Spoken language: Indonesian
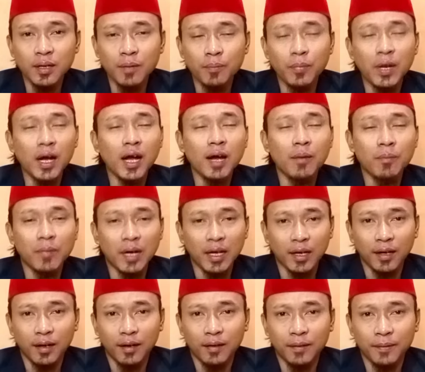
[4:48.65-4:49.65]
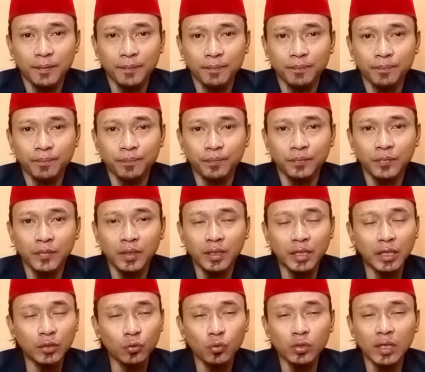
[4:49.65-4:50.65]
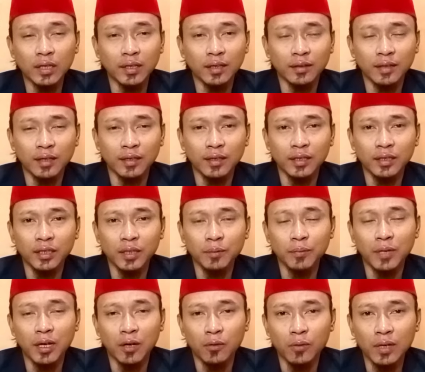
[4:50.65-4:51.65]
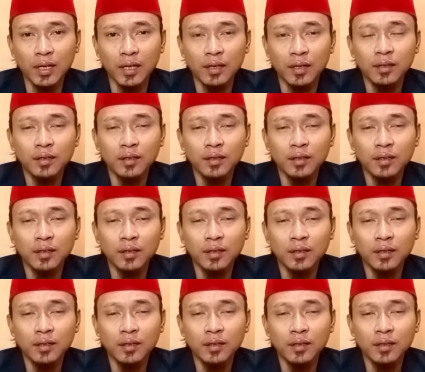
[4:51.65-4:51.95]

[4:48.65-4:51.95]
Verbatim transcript: pengamal. Itu tanda-tandanya bahwa